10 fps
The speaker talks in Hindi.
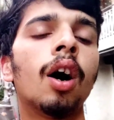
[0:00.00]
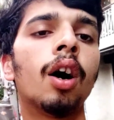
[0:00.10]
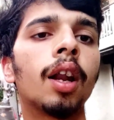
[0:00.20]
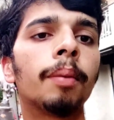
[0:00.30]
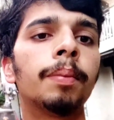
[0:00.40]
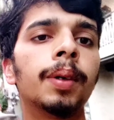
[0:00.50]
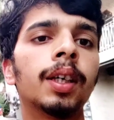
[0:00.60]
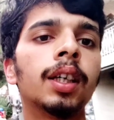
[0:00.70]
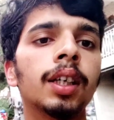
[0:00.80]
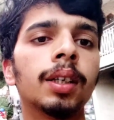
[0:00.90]
और अभी
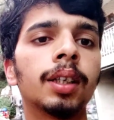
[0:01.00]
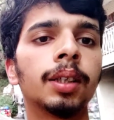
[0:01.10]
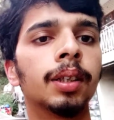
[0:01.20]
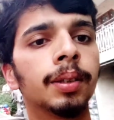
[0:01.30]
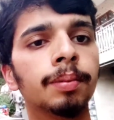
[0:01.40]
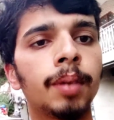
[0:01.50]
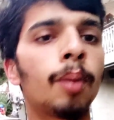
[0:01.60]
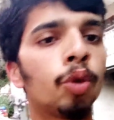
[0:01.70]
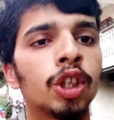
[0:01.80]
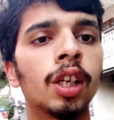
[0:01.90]
मेरा
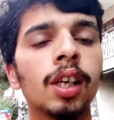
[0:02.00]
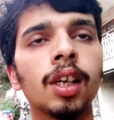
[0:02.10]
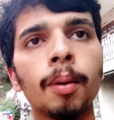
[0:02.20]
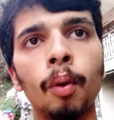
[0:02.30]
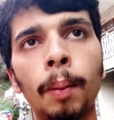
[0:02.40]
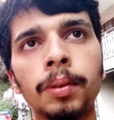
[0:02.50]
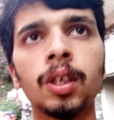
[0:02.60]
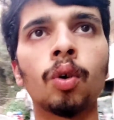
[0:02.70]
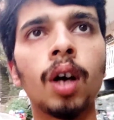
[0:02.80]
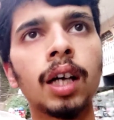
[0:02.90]
मुश्किल यही है मैं वापस
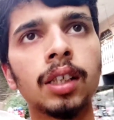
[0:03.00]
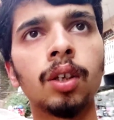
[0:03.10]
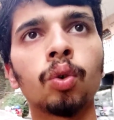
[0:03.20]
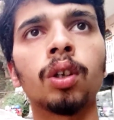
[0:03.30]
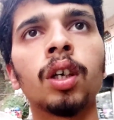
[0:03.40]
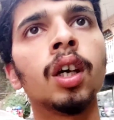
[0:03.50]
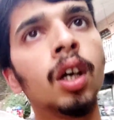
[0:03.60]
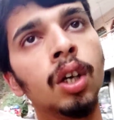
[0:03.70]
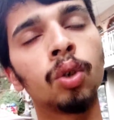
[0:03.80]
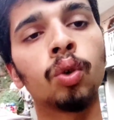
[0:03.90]
जाऊँगा आज यहीं रुकेंगे
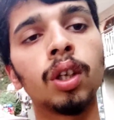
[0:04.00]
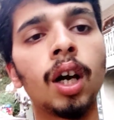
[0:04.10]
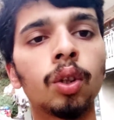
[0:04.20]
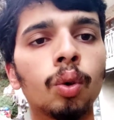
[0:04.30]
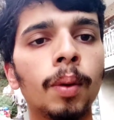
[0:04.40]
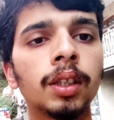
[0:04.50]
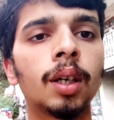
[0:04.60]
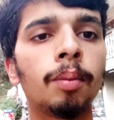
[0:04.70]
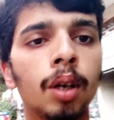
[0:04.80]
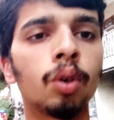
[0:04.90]
क्योंकि रात को भाई
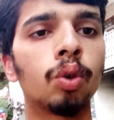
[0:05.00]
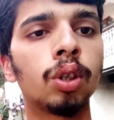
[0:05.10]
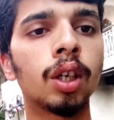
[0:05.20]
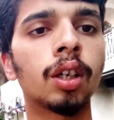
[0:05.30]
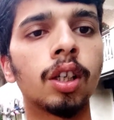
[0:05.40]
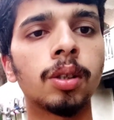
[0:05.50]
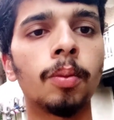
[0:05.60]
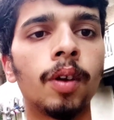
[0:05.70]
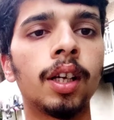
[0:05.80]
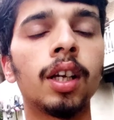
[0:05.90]
साहब ठंड होती है
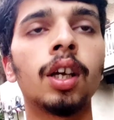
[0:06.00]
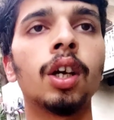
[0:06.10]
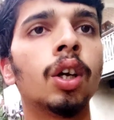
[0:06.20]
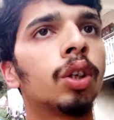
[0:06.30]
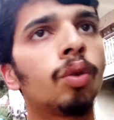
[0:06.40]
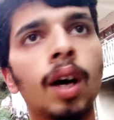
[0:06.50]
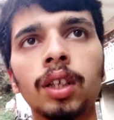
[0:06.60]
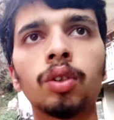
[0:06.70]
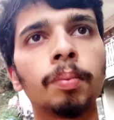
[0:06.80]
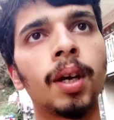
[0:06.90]
गजब वाली तो
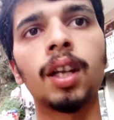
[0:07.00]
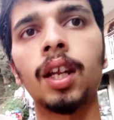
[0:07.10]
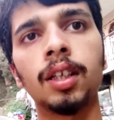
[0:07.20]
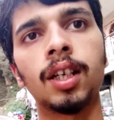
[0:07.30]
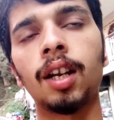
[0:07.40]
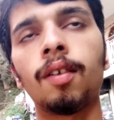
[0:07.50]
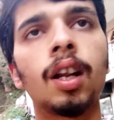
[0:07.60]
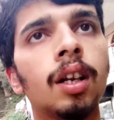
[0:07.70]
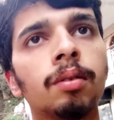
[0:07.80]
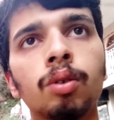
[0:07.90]
आज से मैं नहीं जाने
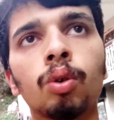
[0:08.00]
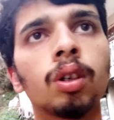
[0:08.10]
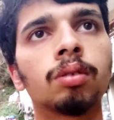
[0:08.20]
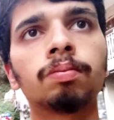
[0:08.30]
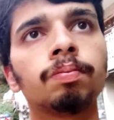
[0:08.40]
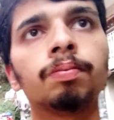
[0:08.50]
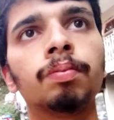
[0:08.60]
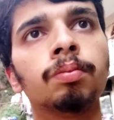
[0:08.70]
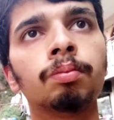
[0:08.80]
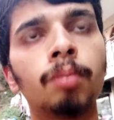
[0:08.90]
वाला क्योंकि
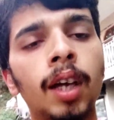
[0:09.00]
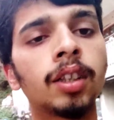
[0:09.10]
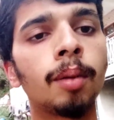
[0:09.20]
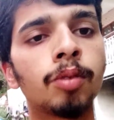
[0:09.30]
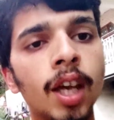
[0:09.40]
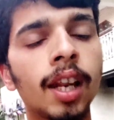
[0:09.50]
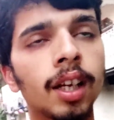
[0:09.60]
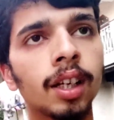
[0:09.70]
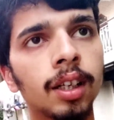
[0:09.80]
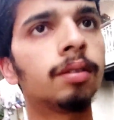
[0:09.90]
भाई साहब चैल की
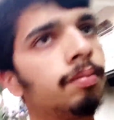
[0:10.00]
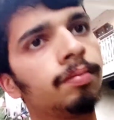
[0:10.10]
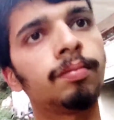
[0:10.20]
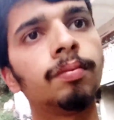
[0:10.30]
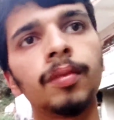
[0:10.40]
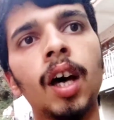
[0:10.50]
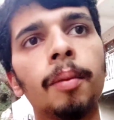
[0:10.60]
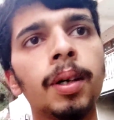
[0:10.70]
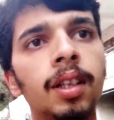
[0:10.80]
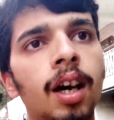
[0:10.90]
ठंड ना
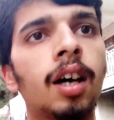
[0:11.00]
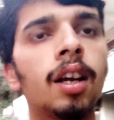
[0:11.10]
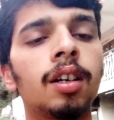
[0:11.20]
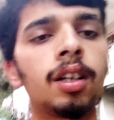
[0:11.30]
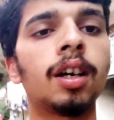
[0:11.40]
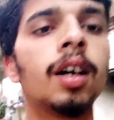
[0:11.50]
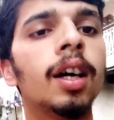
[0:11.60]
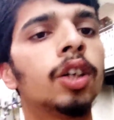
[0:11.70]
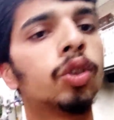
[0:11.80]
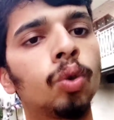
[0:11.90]
भाई ना ना ना
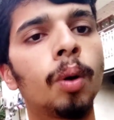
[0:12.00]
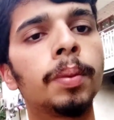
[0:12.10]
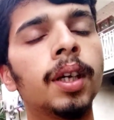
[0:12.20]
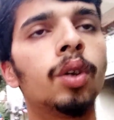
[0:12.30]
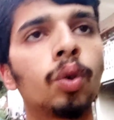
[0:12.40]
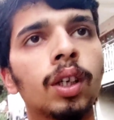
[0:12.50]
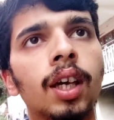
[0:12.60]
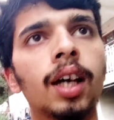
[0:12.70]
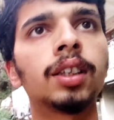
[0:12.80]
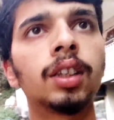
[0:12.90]
तो अभी यहीं रुकेंगे
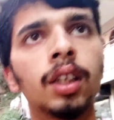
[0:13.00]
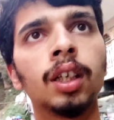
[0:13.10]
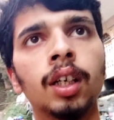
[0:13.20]
आज